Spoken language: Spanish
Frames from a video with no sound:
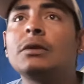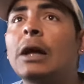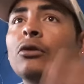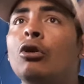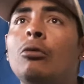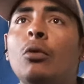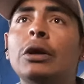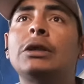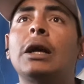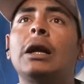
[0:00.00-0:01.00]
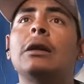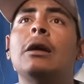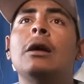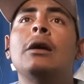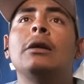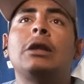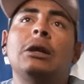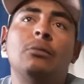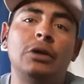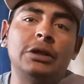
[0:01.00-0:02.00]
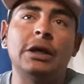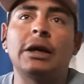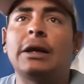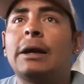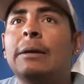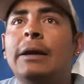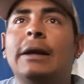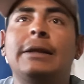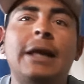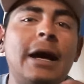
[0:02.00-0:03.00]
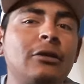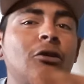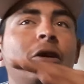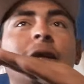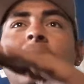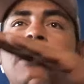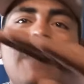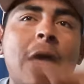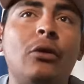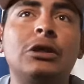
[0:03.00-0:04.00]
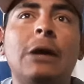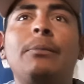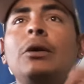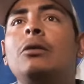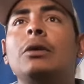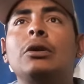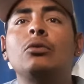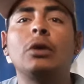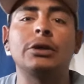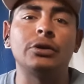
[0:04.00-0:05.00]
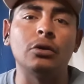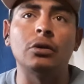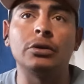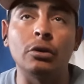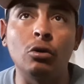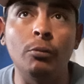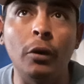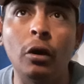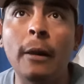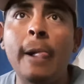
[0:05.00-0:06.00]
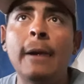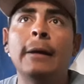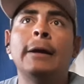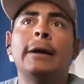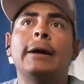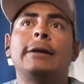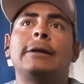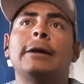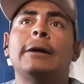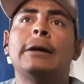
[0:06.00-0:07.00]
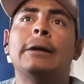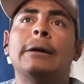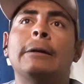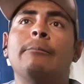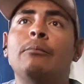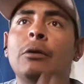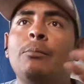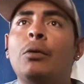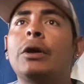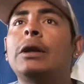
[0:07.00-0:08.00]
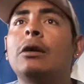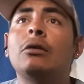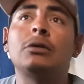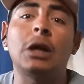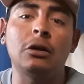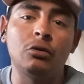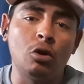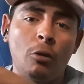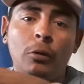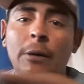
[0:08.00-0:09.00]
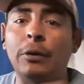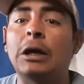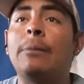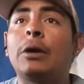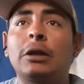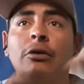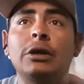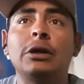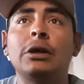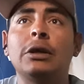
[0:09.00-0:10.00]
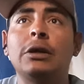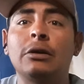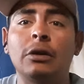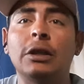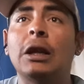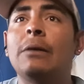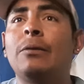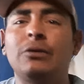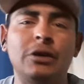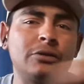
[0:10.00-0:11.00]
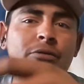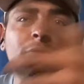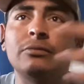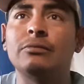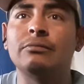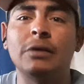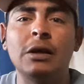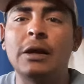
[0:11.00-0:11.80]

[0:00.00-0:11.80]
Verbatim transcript: tanto como Instagram. Tenemos un Instagram que está, está armado ya, pero bueno, nunca se, se ocupó. Este, me pueden encontrar, no lo voy a poner acá porque estoy con el teléfono y es un,